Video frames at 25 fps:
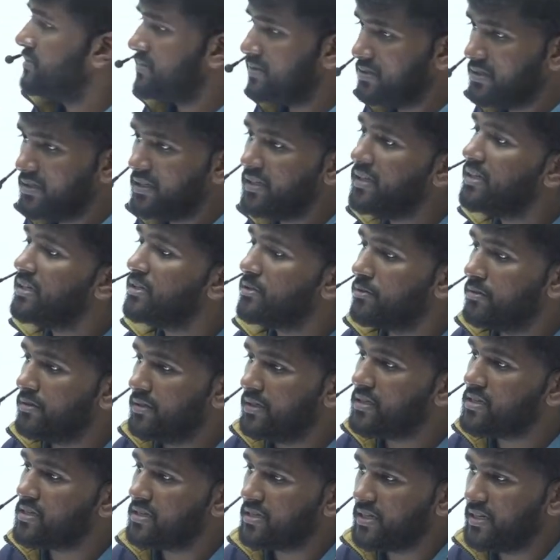रियल तो नहीं
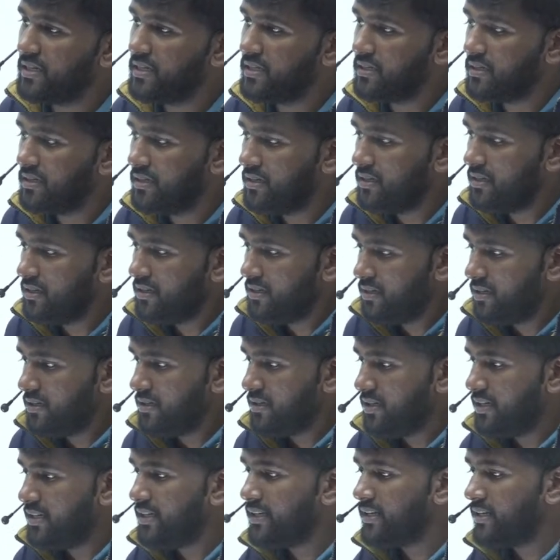है स्ट्राइक
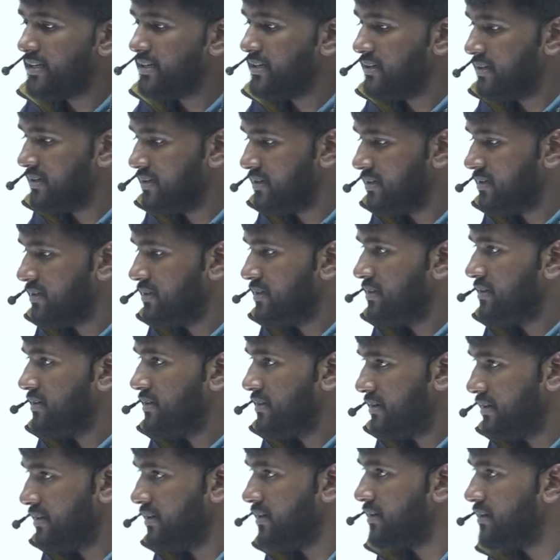ठीक है
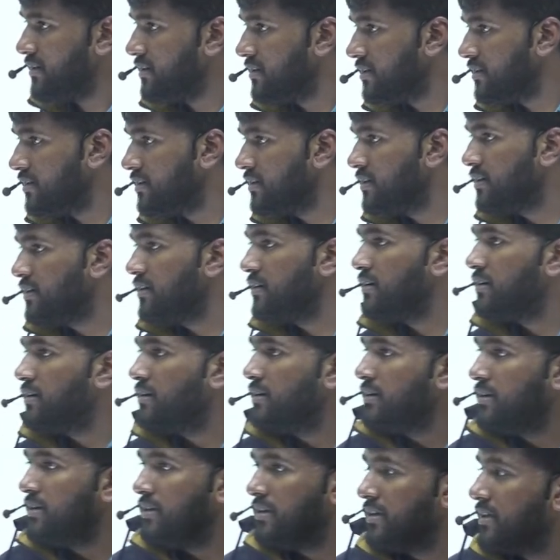हाँ
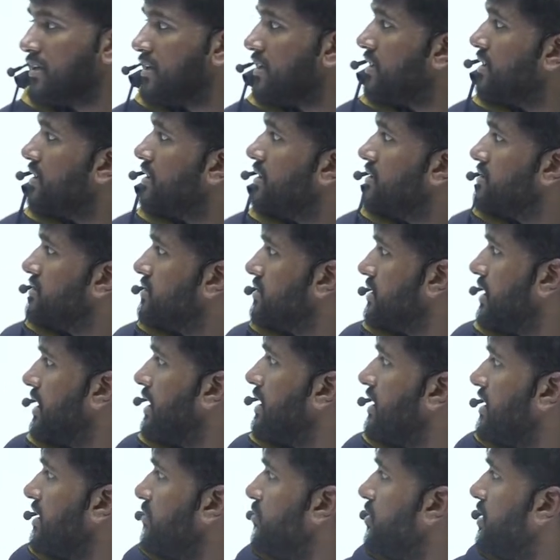लेकिन
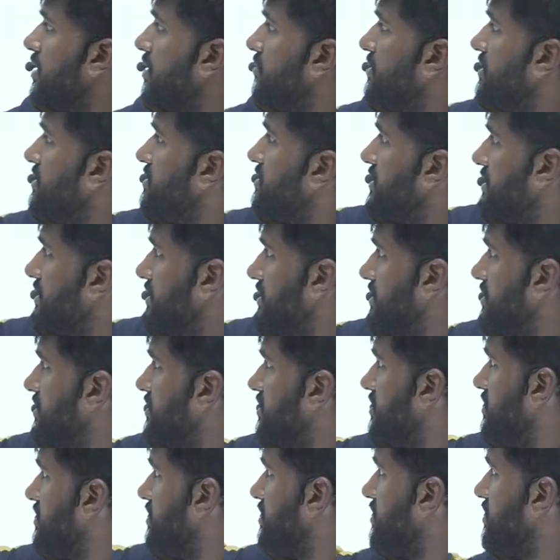चार के मुकाबले सही है
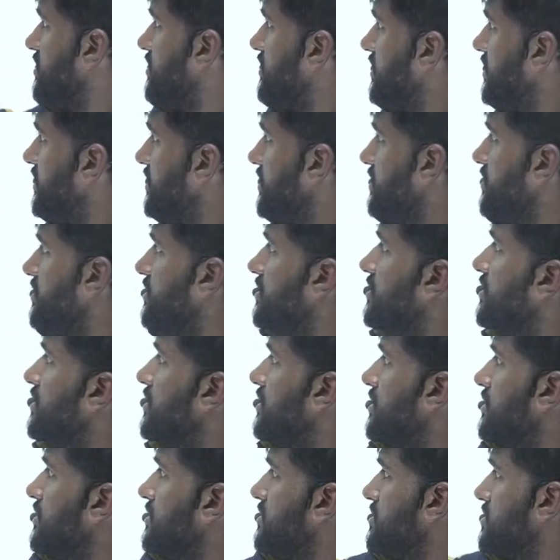ठीक है
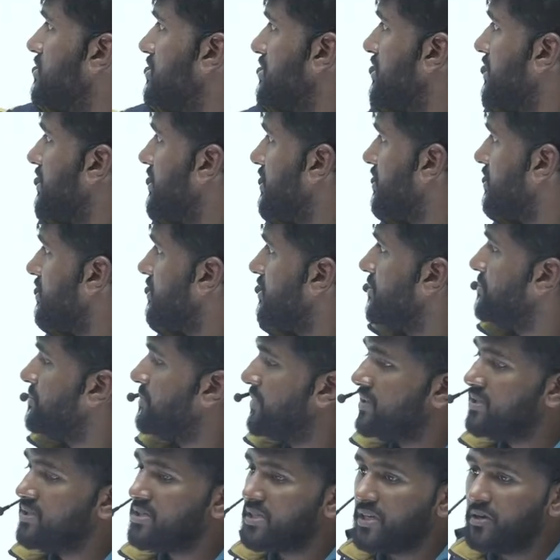स्ट्राइक
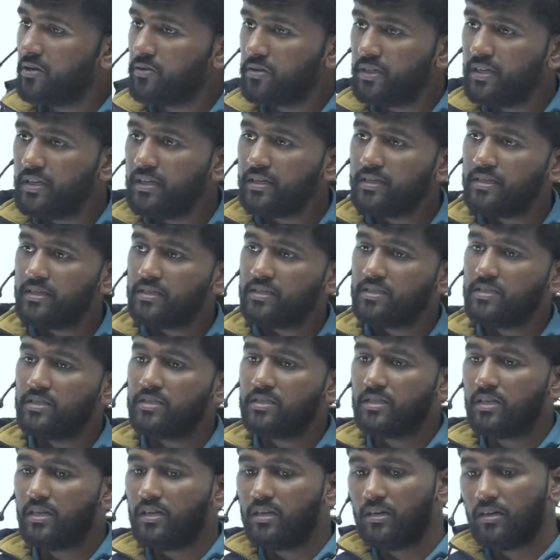इम्पिंज क्या होता है किस चीज
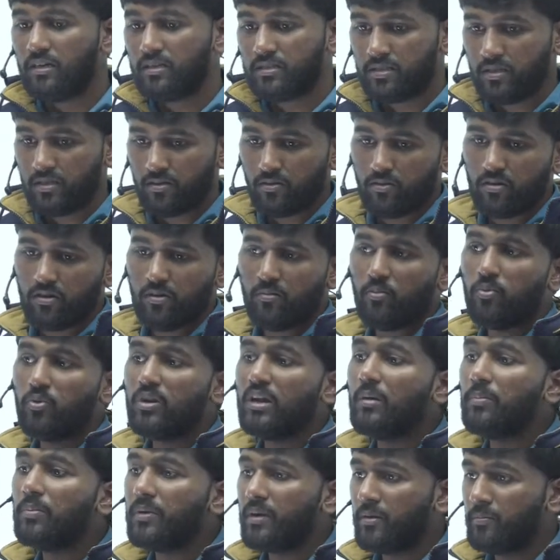का असर होना
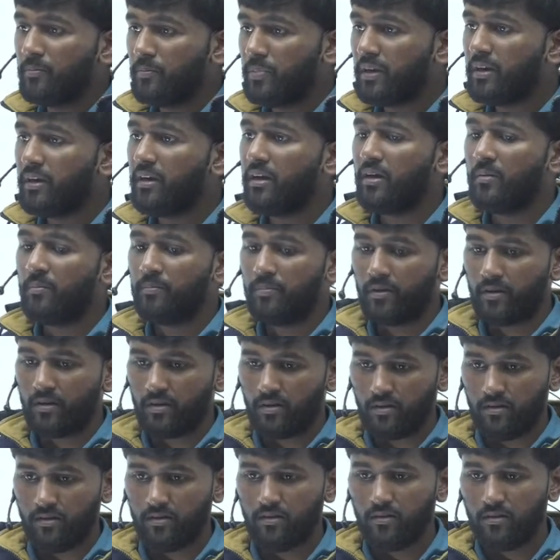बुरा परिणाम
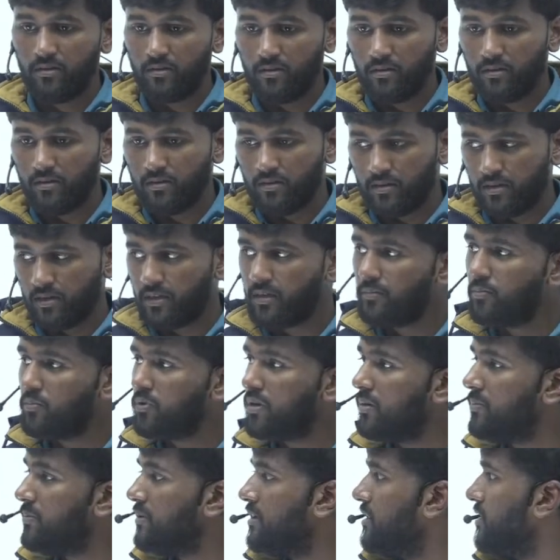पड़ना ठीक है
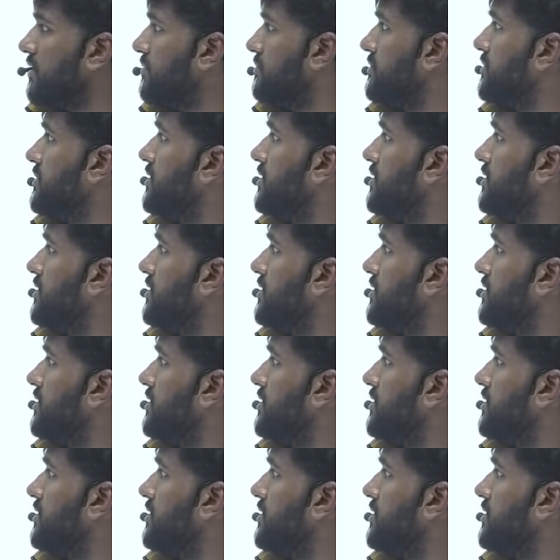बुरा परिणाम